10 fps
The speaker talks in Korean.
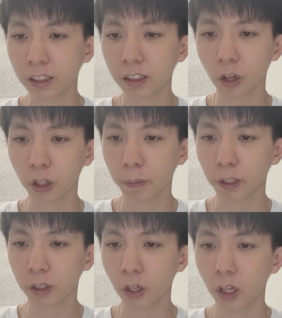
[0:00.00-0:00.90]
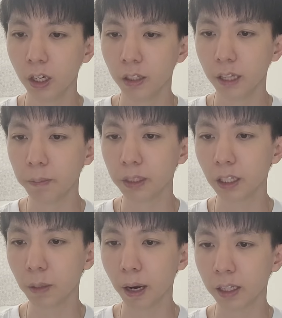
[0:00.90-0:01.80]
킁킁거리면서
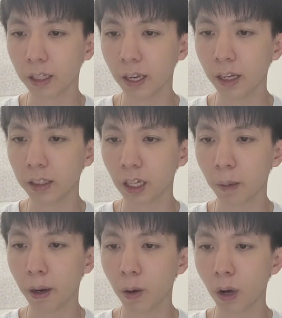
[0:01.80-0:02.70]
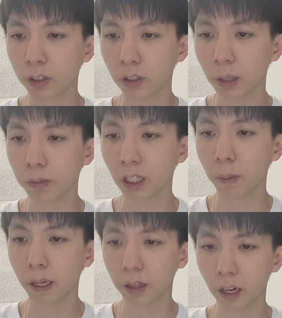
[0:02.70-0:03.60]
냄새를 맡기에 제 발에 와서
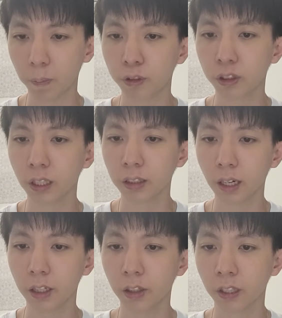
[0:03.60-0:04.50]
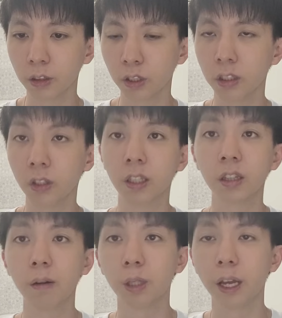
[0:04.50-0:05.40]
냄새를 맡다가 불상사가 일어날 수 있었기
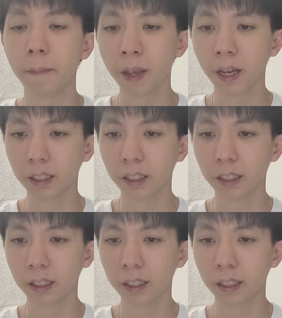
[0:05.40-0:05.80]
때문에